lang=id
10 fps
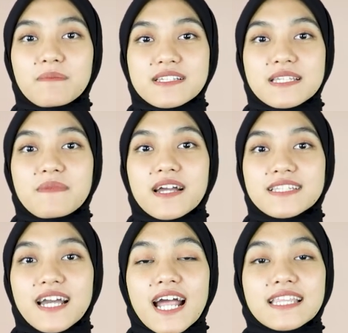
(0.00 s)
masih
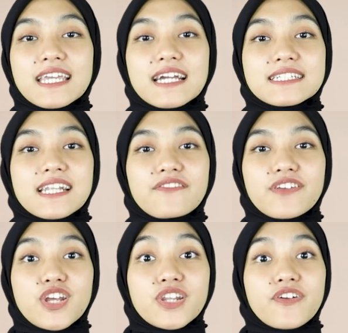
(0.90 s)
banyak artikel dan
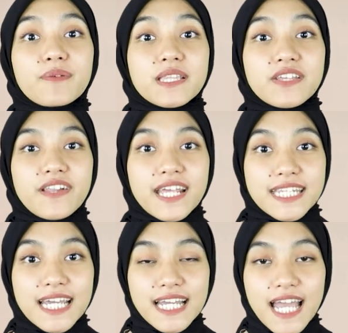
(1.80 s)
video informatif
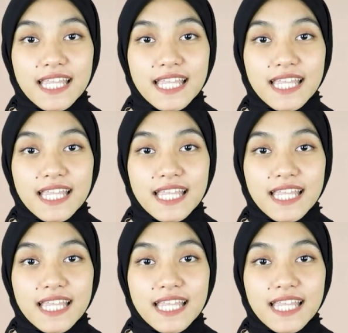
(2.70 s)
lainnya.